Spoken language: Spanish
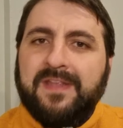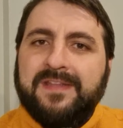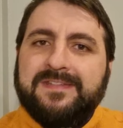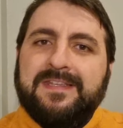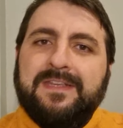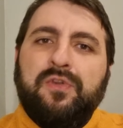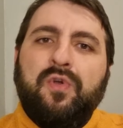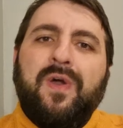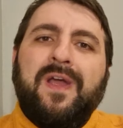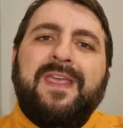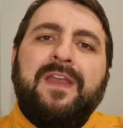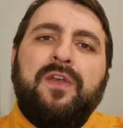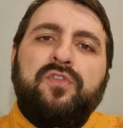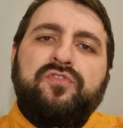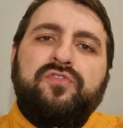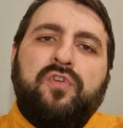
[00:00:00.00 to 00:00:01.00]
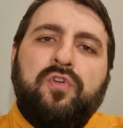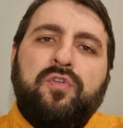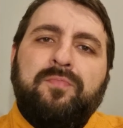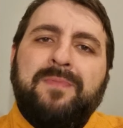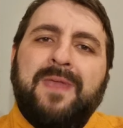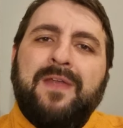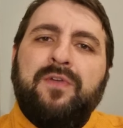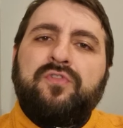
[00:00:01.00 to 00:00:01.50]
sino a que los
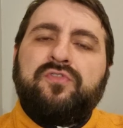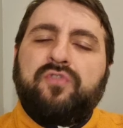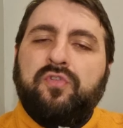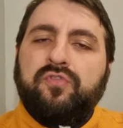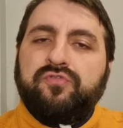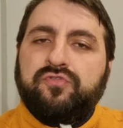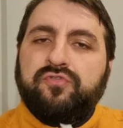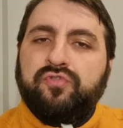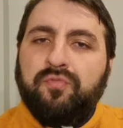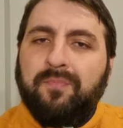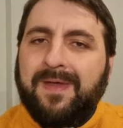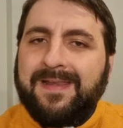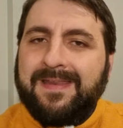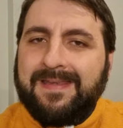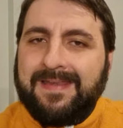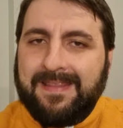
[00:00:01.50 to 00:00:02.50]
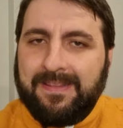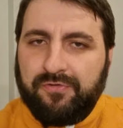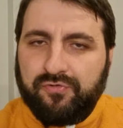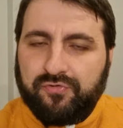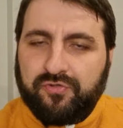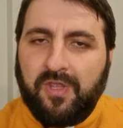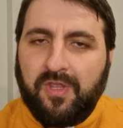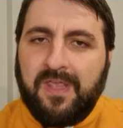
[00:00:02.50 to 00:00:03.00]
colombianos consuman en
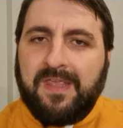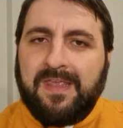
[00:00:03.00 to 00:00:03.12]
ellos.